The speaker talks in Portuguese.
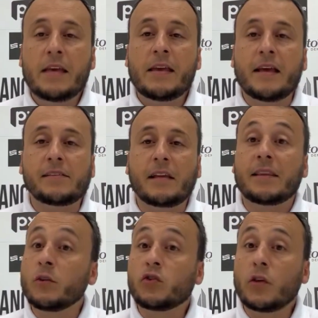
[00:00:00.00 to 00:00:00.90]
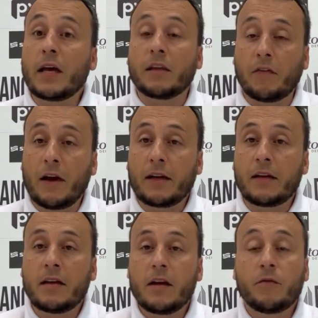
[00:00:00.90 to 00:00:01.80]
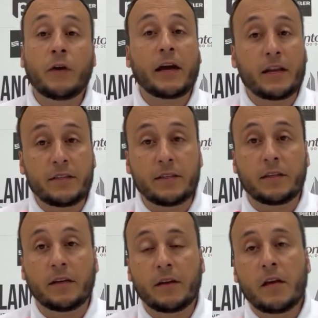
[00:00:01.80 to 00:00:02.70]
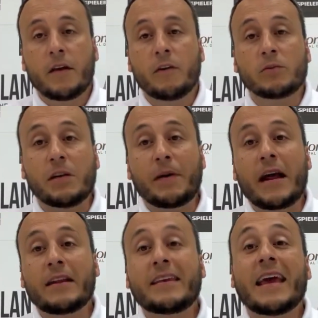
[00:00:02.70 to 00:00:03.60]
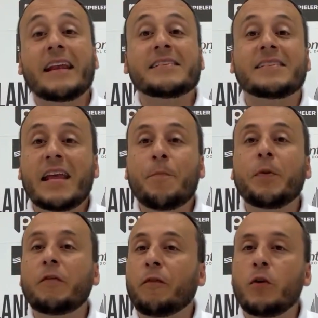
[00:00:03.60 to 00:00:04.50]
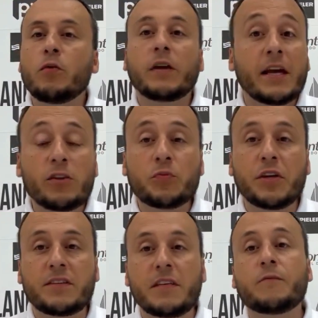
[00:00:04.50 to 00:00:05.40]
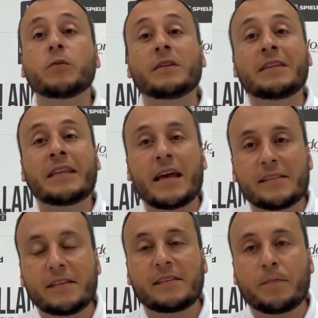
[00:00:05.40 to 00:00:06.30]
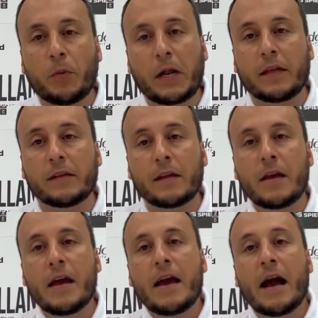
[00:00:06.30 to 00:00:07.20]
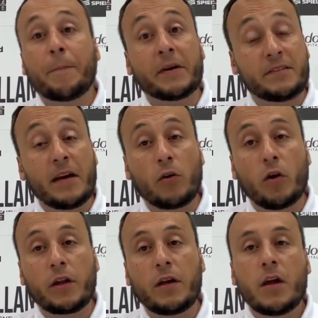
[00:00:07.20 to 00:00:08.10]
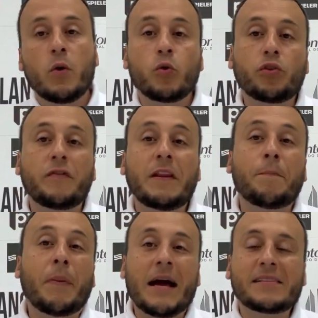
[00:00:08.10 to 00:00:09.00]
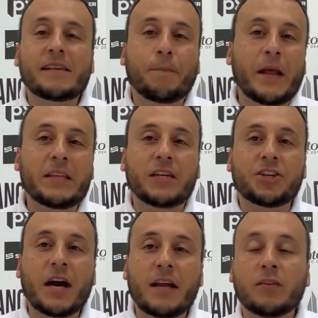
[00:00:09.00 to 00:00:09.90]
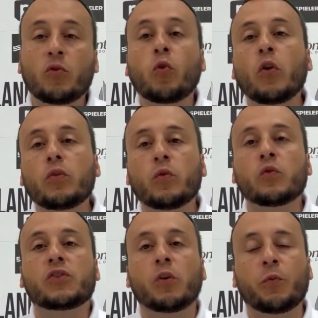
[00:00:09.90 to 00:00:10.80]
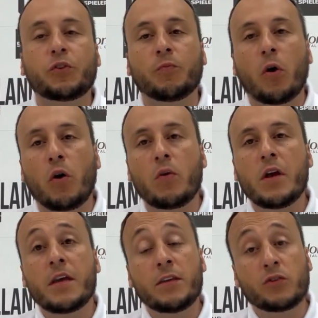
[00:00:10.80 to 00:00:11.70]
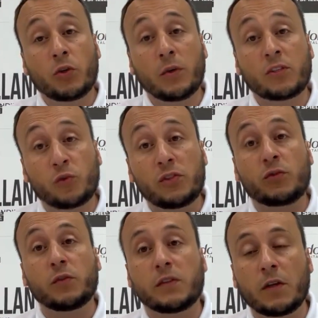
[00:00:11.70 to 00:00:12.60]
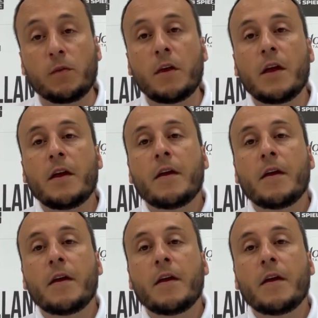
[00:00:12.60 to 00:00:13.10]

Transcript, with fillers: e essa tão sonhada vaga foi garantida. Vamos lembrar que ela sempre foi o grande objetivo desta temporada. A partir de agora, o Joinville passa a planejar todo o seu futebol e a sua instituição